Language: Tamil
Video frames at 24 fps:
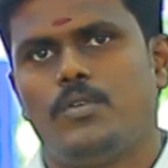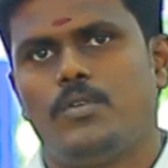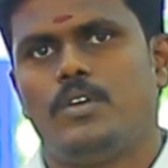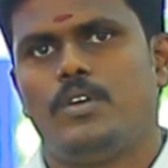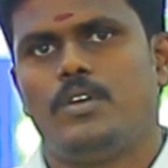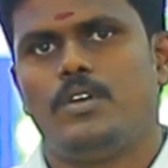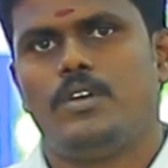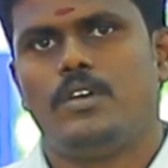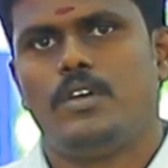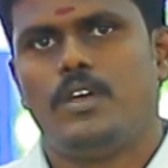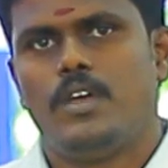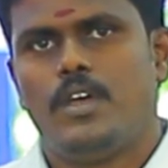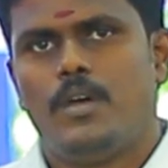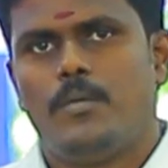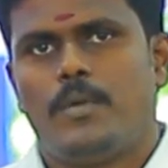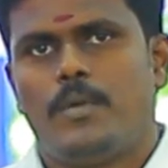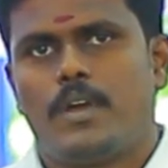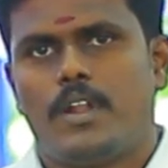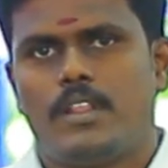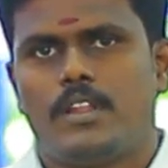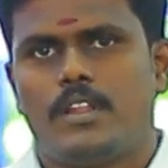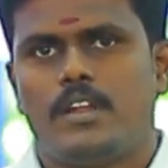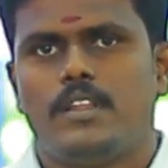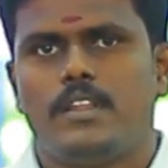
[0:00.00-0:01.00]
ஒரு
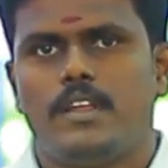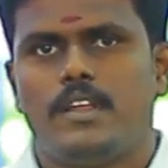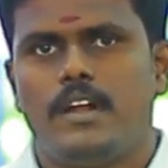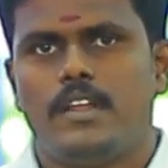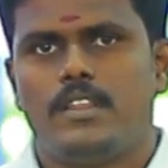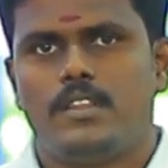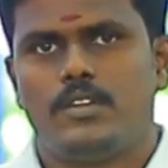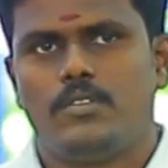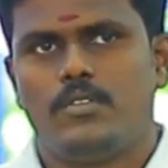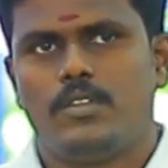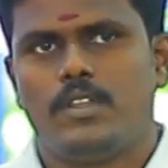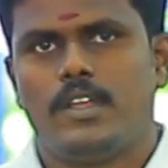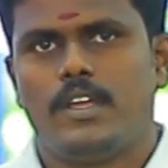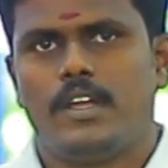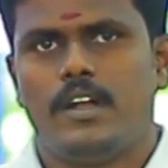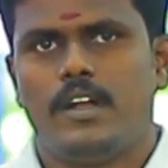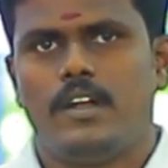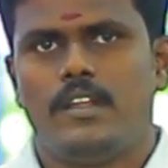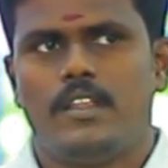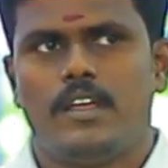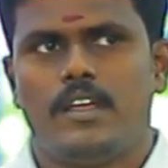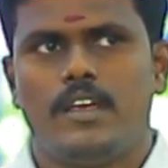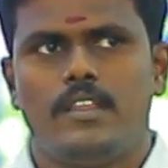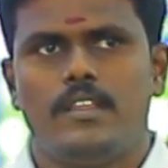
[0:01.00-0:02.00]
மரத்துலேருந்து எடுத்துகிட்டு வந்த
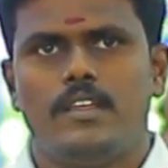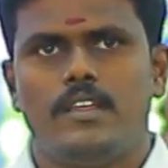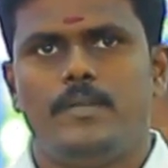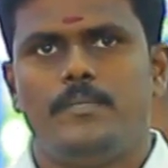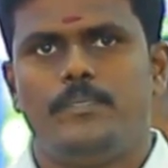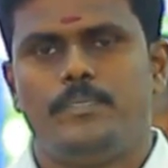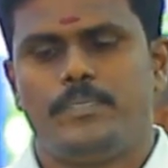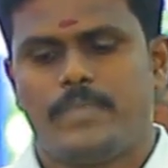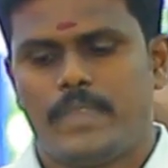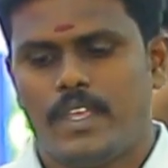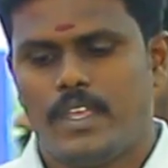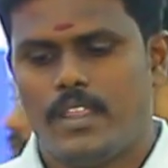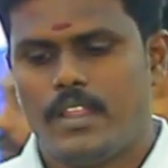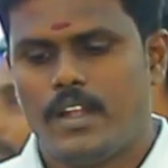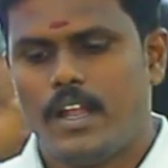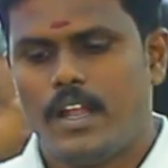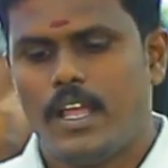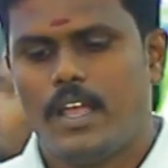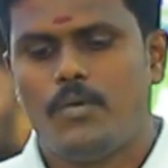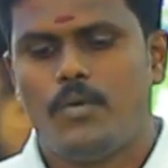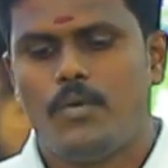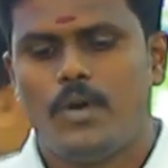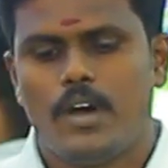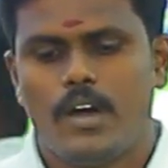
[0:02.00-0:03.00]
ஈல்டு தான் இது இது
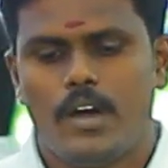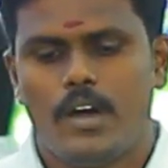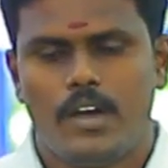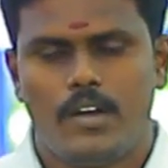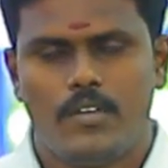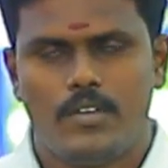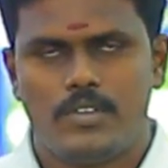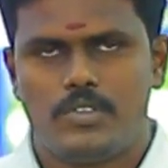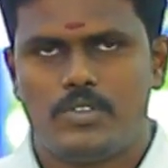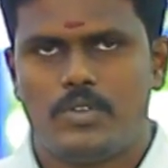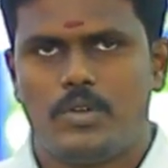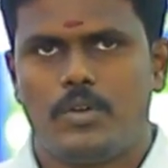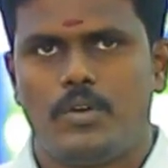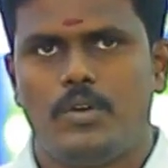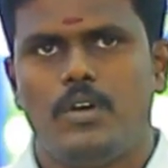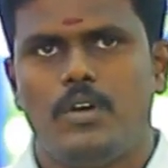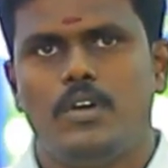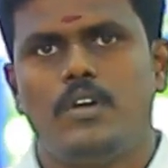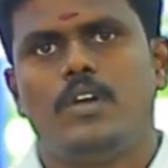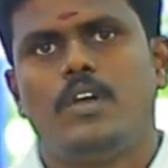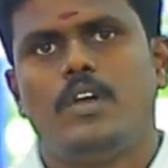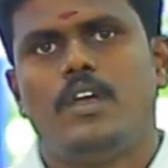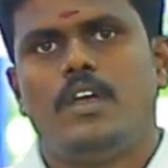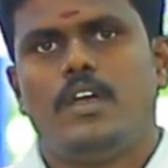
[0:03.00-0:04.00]
லைவாக
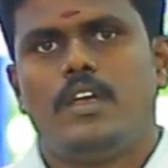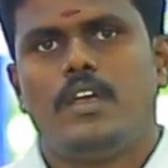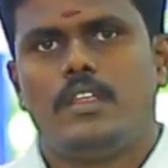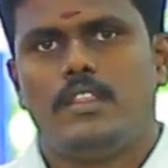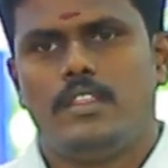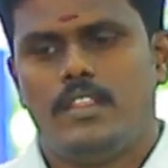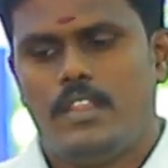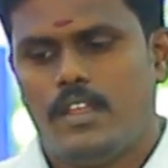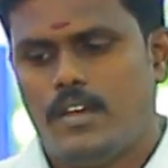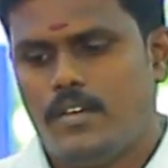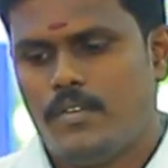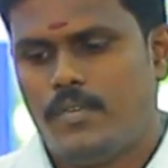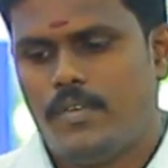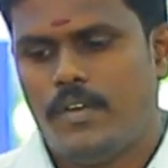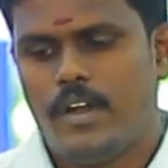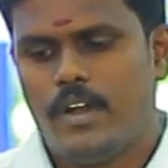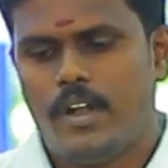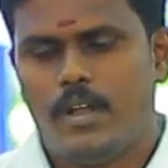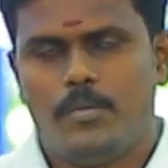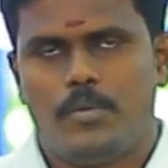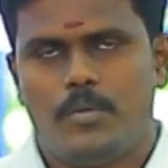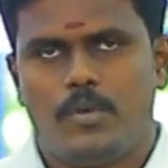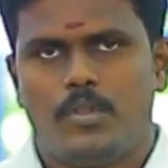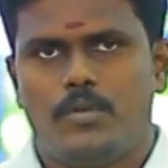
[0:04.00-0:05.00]
வச்சுருக்கோம் இந்த
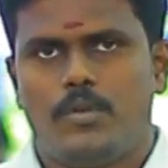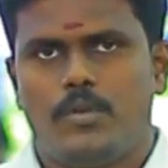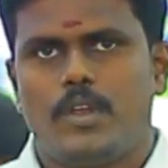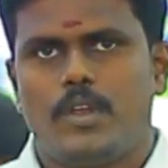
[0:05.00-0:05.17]
ஃபீல்டை பொறுத்த